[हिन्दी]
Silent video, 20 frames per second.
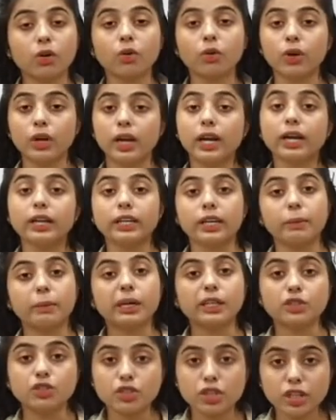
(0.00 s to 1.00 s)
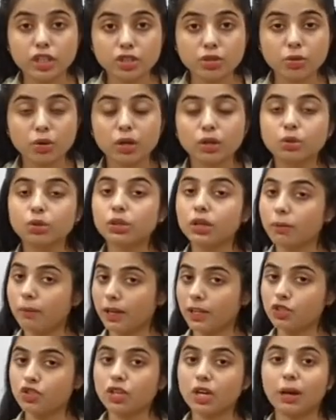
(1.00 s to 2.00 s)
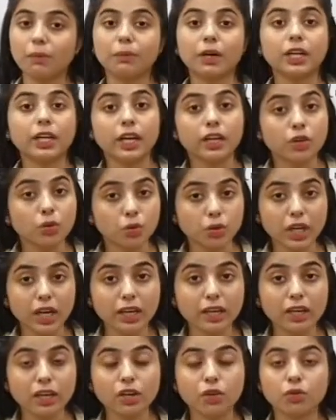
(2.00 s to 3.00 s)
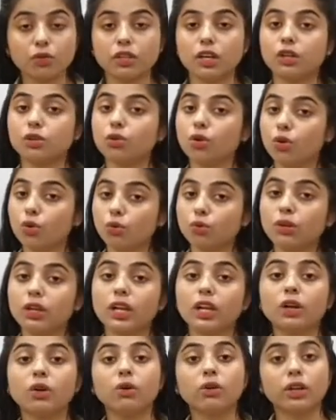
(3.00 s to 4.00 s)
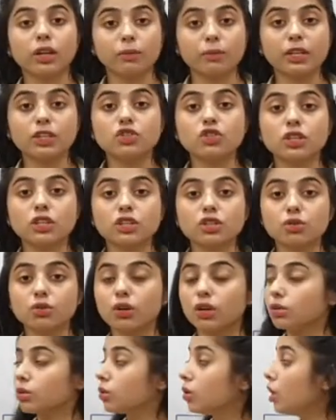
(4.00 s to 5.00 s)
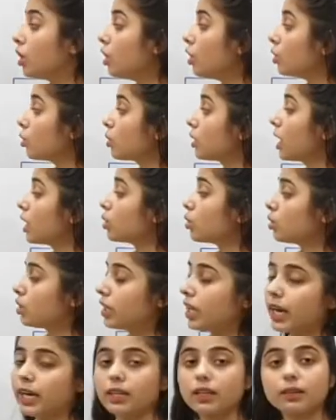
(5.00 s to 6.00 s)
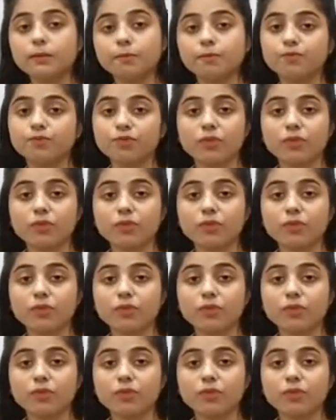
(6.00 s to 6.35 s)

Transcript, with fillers: लो डिबेंचर इशू कर दो डिबेंचर आपका डेट होता है कि नहीं होता है तो लोन ले लो डिबेंचर इशू कर दो तो या तो डेट